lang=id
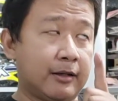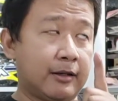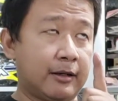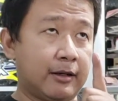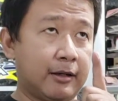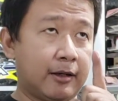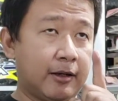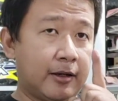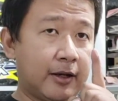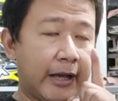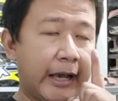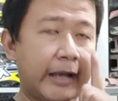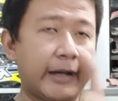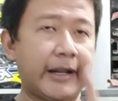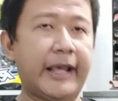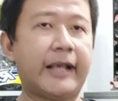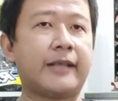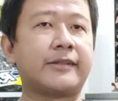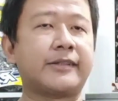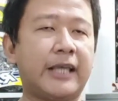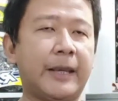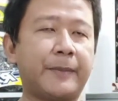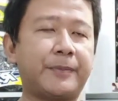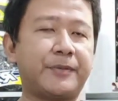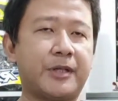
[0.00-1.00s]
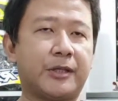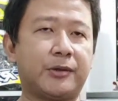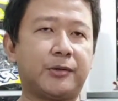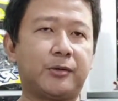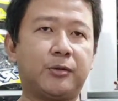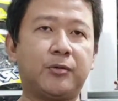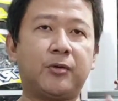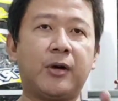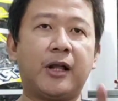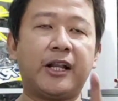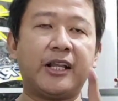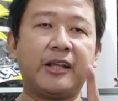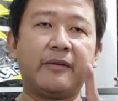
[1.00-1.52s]
RXF
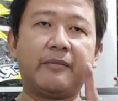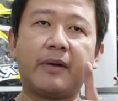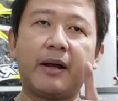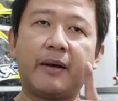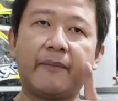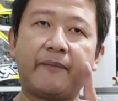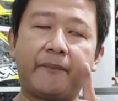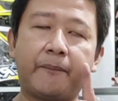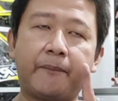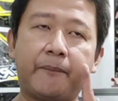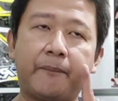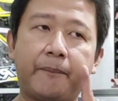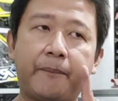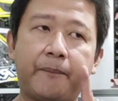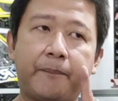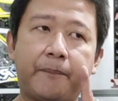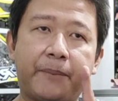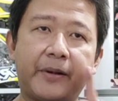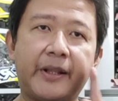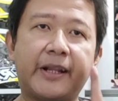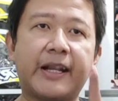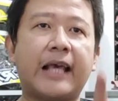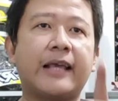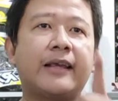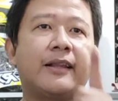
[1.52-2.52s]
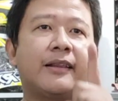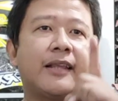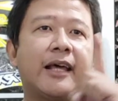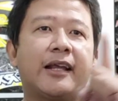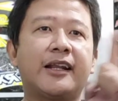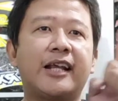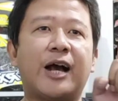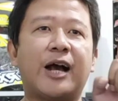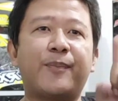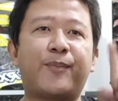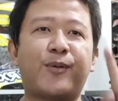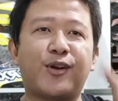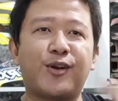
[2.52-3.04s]
125 Freeride dari
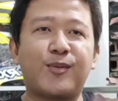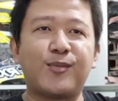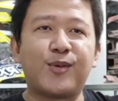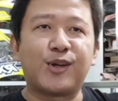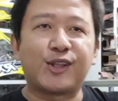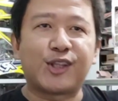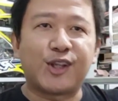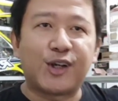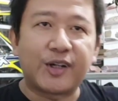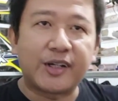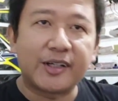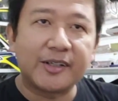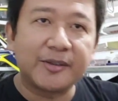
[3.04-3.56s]
Apollo Motor